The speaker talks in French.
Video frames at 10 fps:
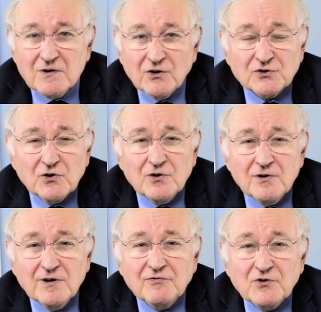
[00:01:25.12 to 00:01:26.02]
lorsque
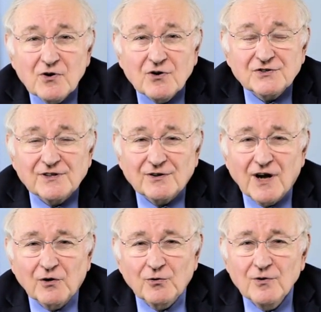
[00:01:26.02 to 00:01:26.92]
la violence est dans la
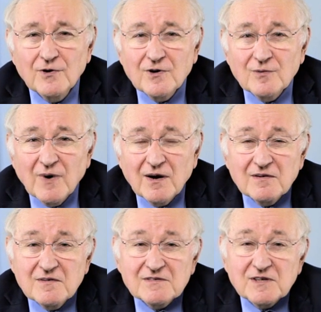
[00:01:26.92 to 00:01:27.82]
rue, ben,
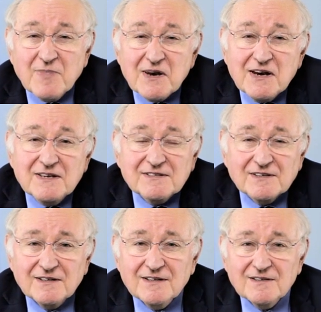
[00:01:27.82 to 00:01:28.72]
c'est
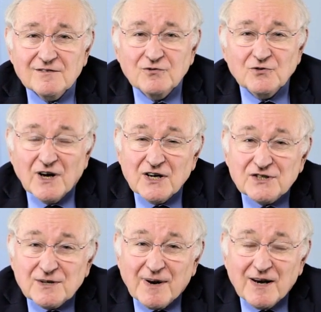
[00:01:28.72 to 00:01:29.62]
banalisé, vous ne
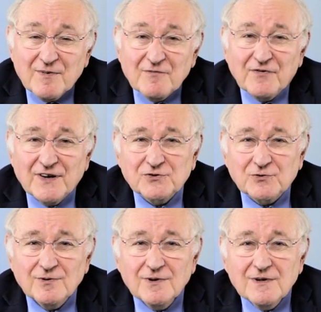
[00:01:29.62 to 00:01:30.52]
réagissez pas de la même
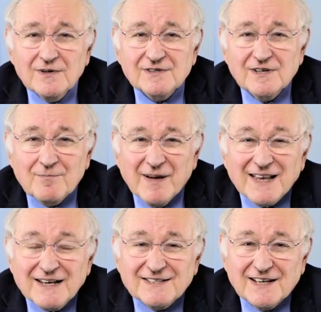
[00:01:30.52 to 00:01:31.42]
façon, c'est la
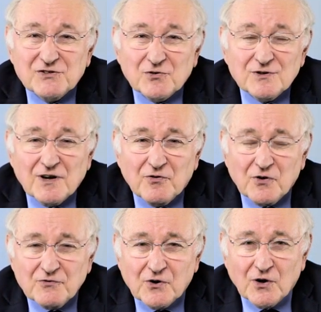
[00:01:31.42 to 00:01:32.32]
banalisation de la
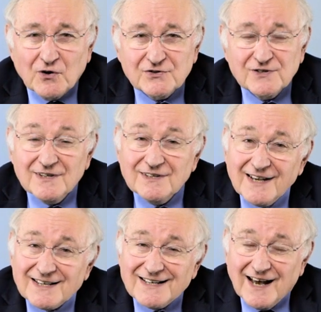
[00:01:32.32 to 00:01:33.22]
violence. Il y
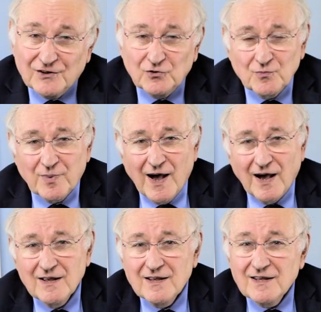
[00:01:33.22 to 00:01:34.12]
a cela, d'une
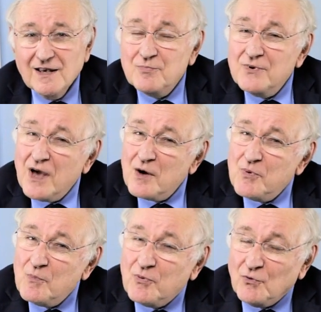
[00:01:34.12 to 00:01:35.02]
part. Et puis, il y a un
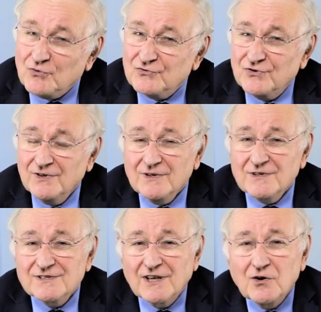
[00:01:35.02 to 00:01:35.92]
peu plus.
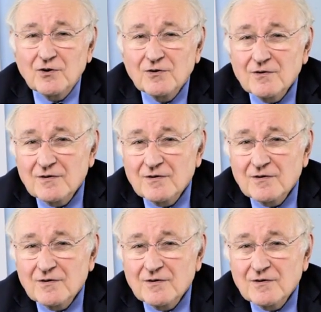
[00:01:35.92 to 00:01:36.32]
C'est que,